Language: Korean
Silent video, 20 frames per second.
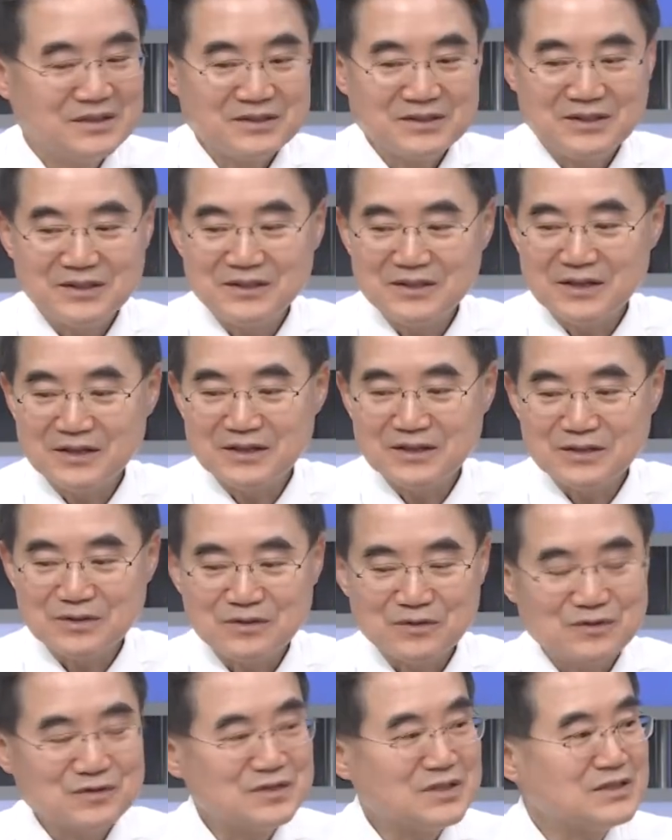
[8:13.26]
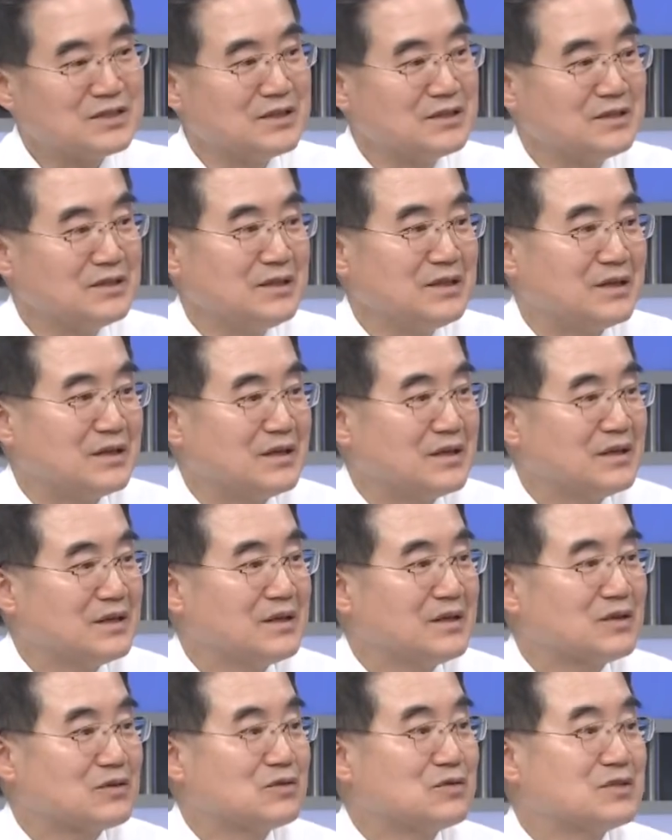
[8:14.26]
시장에서 투자자들이
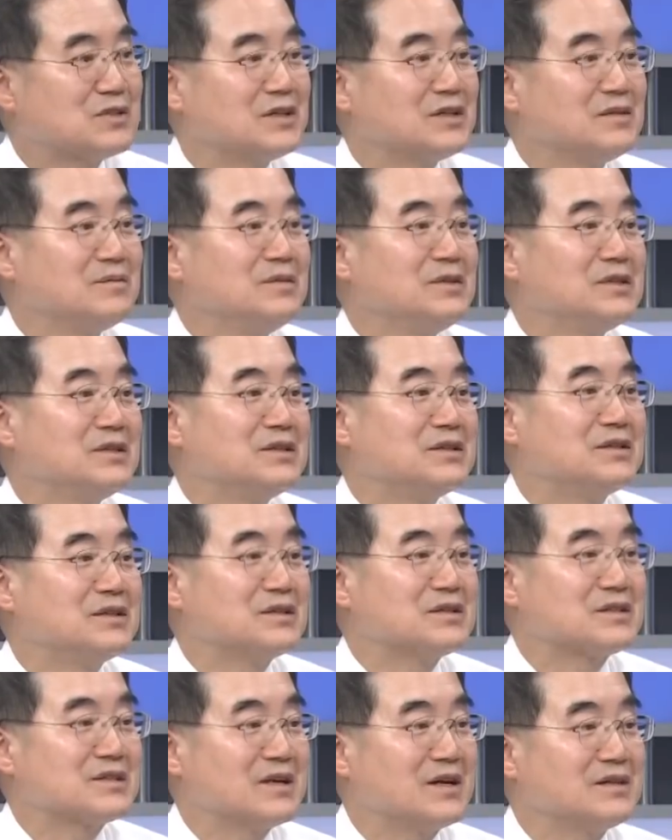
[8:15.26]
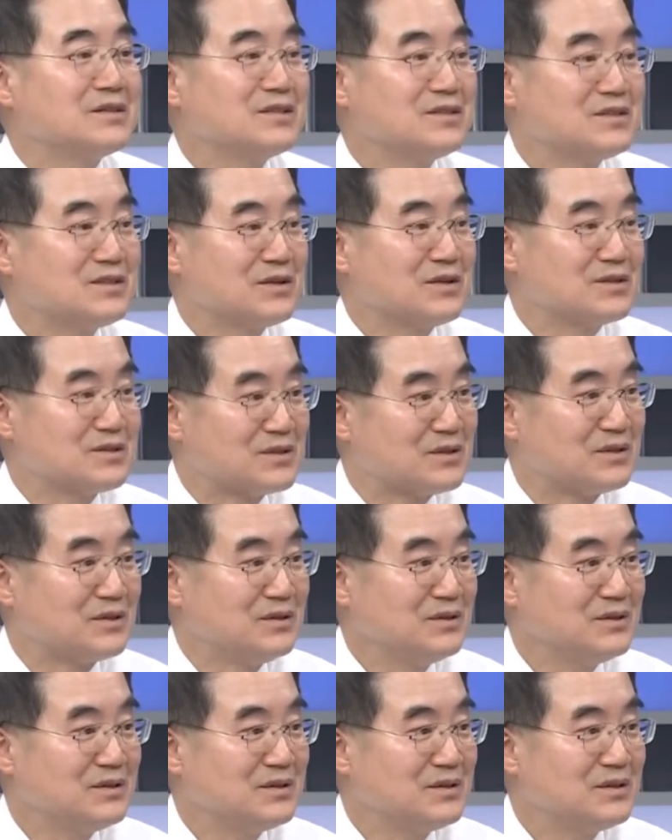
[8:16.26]
국채금리를
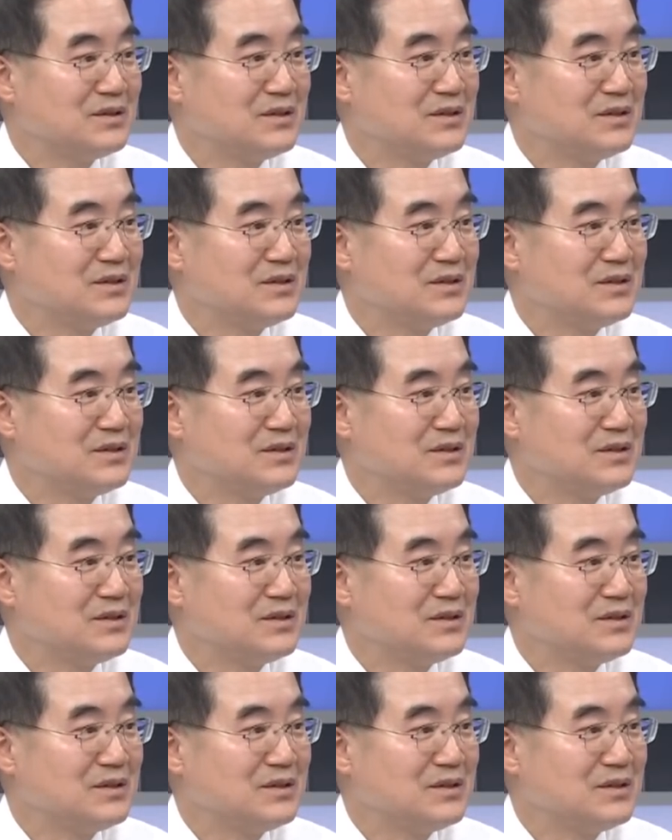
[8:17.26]
상승시켜서 음.